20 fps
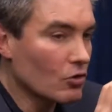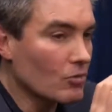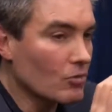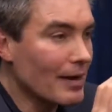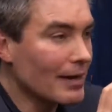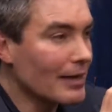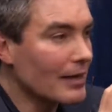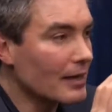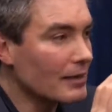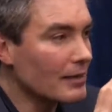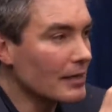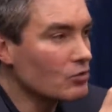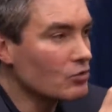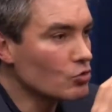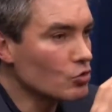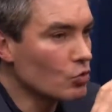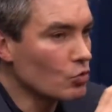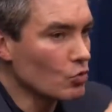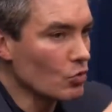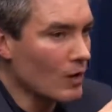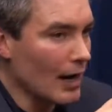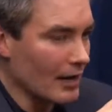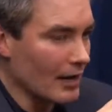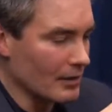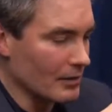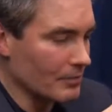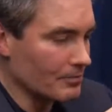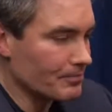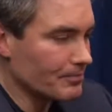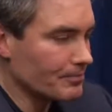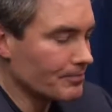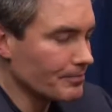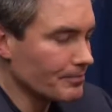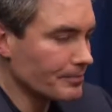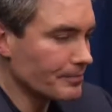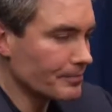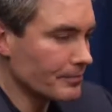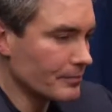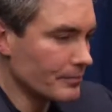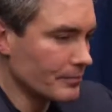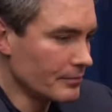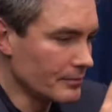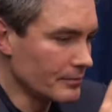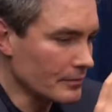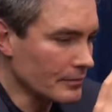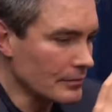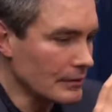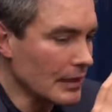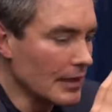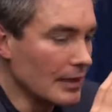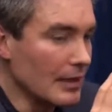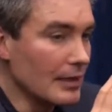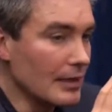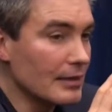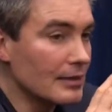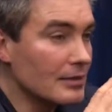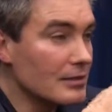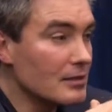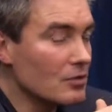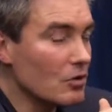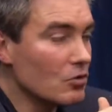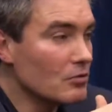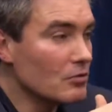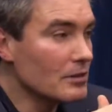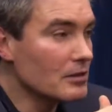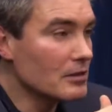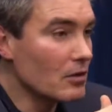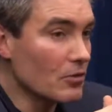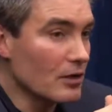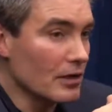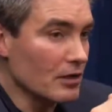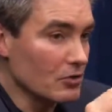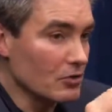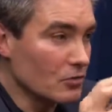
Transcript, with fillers: como é que ela está estruturada? Existem algumas teorias.